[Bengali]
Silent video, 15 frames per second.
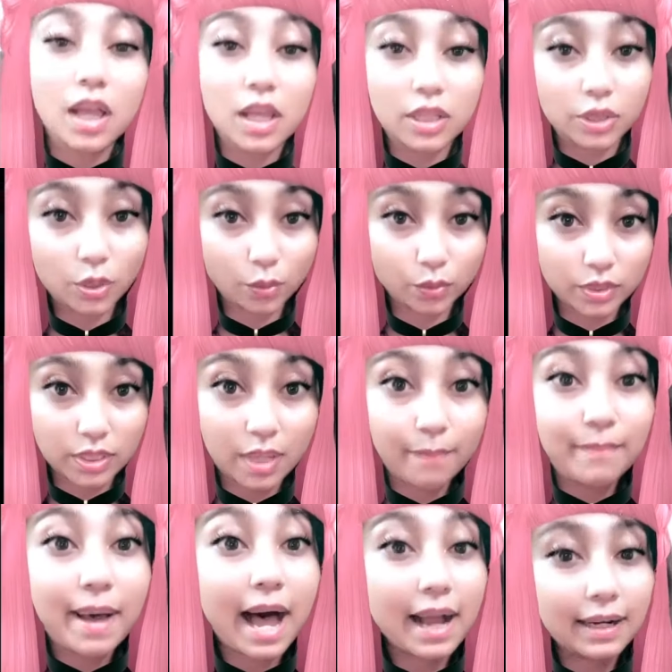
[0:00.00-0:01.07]
দোস্ত
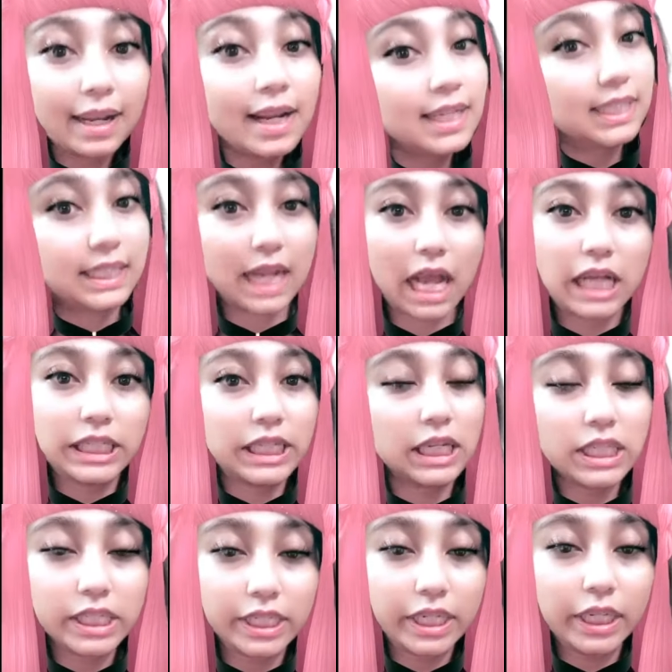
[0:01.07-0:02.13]
বাংলার যা যা
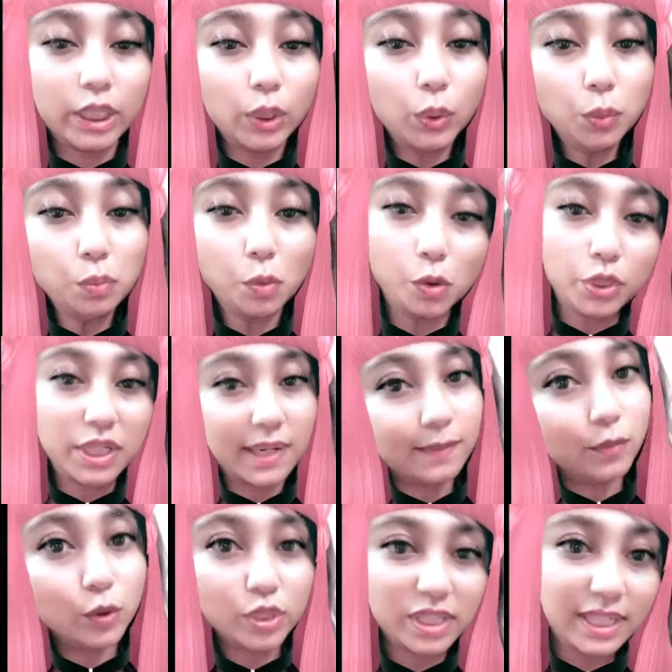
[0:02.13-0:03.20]
ছিল
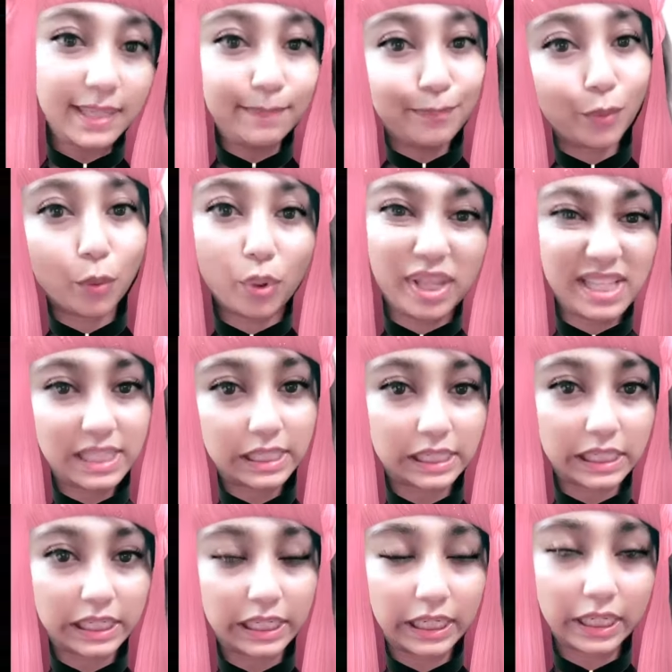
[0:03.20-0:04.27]
মোটামুটি
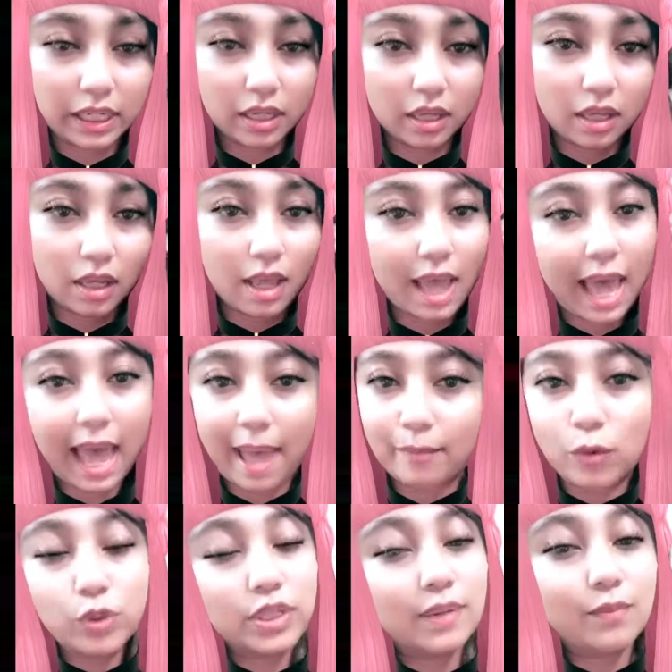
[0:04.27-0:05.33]
পড়েছি হ্যাঁ
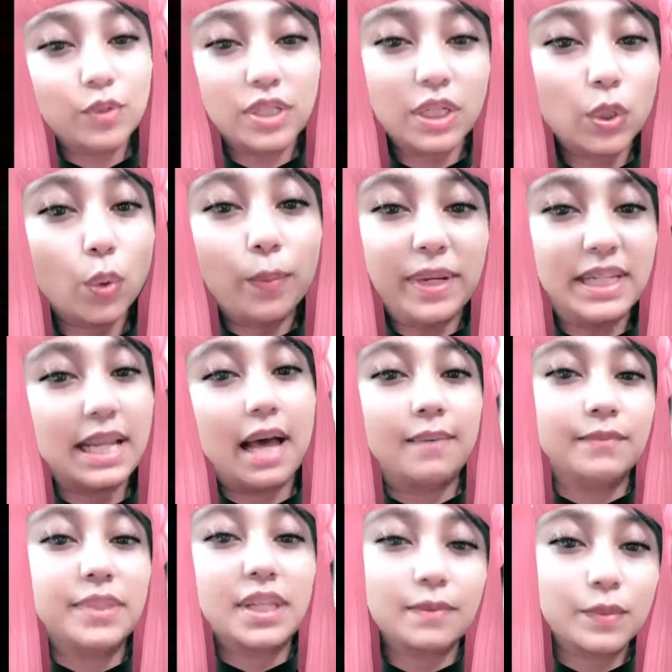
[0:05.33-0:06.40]
মোটামুটি কবির নাম
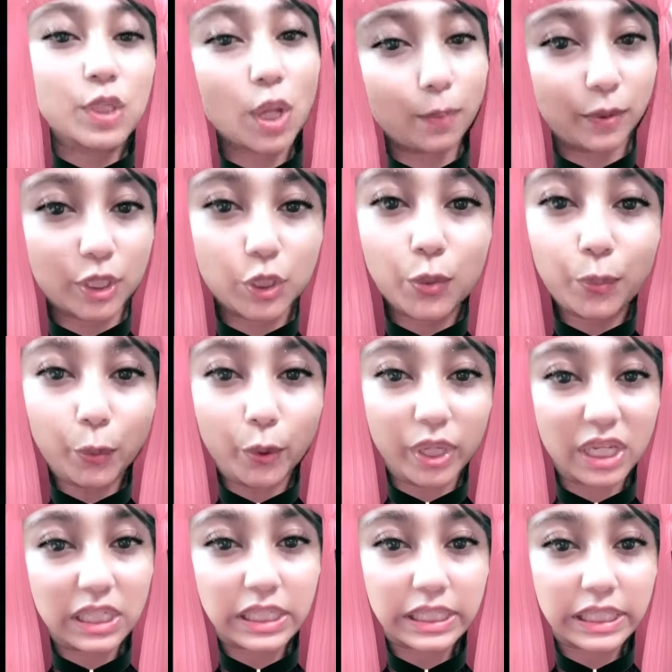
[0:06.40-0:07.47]
চাম সব কিছু পড়ে
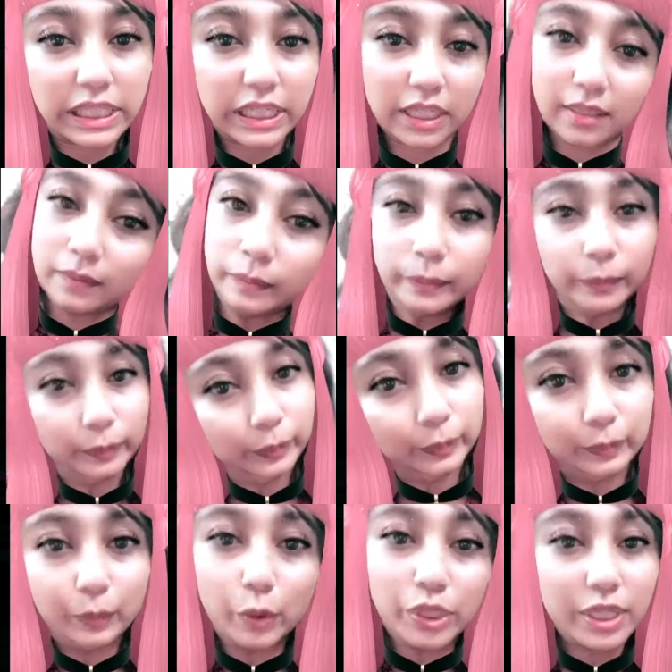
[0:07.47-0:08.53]
আসছি হুম
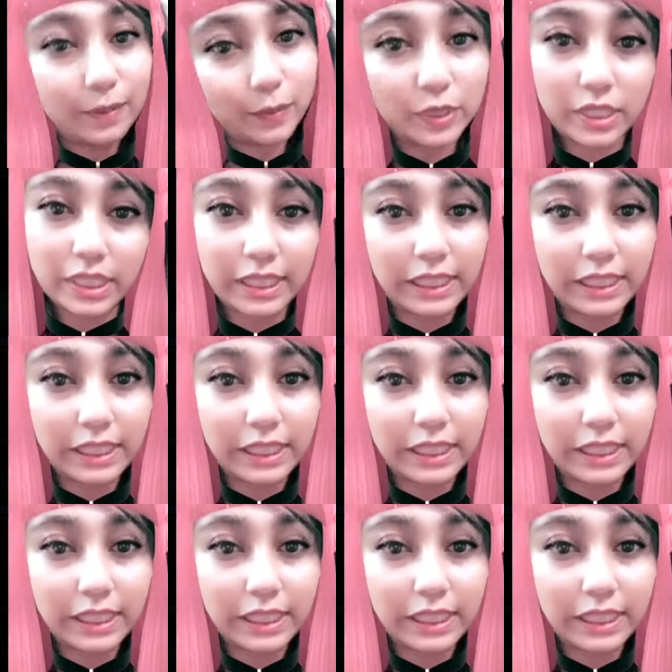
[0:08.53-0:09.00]
মোটামুটি